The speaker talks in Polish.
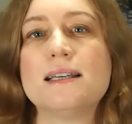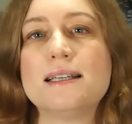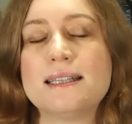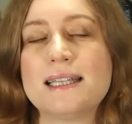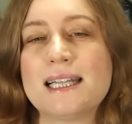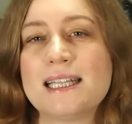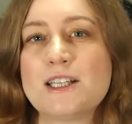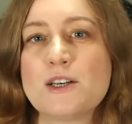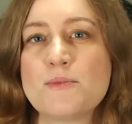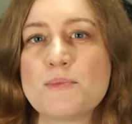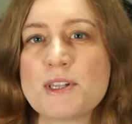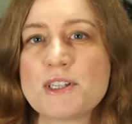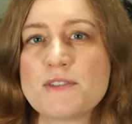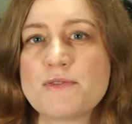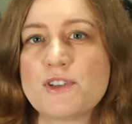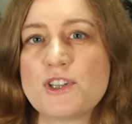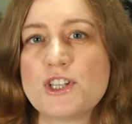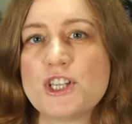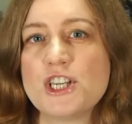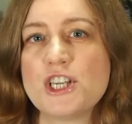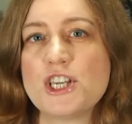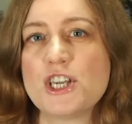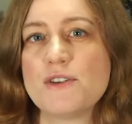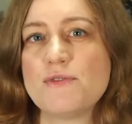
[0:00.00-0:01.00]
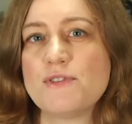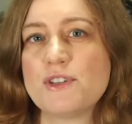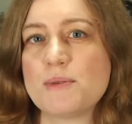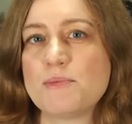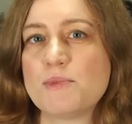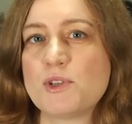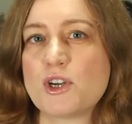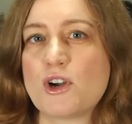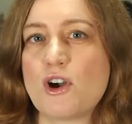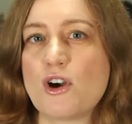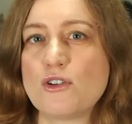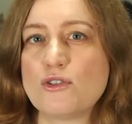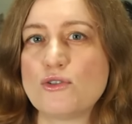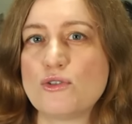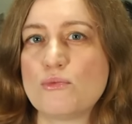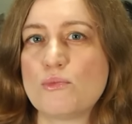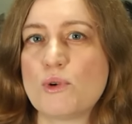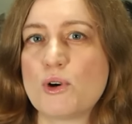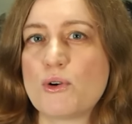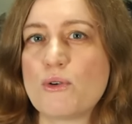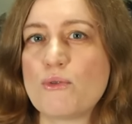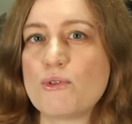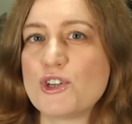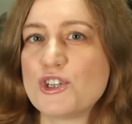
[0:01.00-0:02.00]
Natomiast wodniki w tym tygodniu
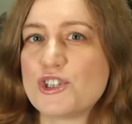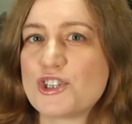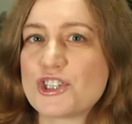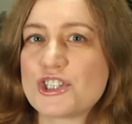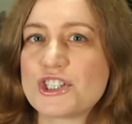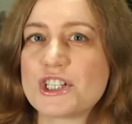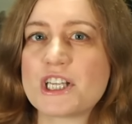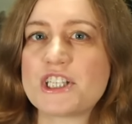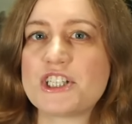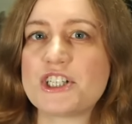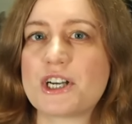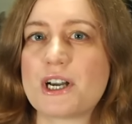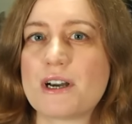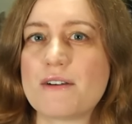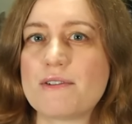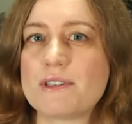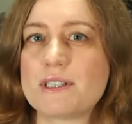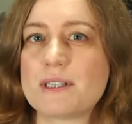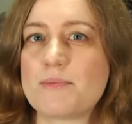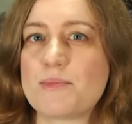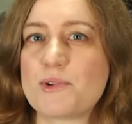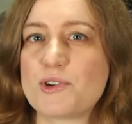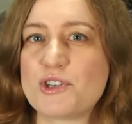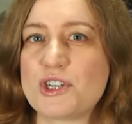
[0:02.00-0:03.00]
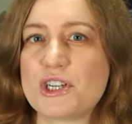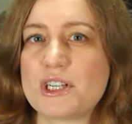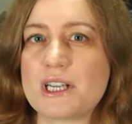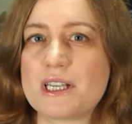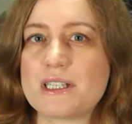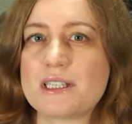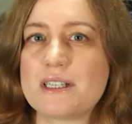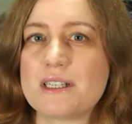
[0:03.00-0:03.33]
mogą liczyć na ciekawe zaproszenia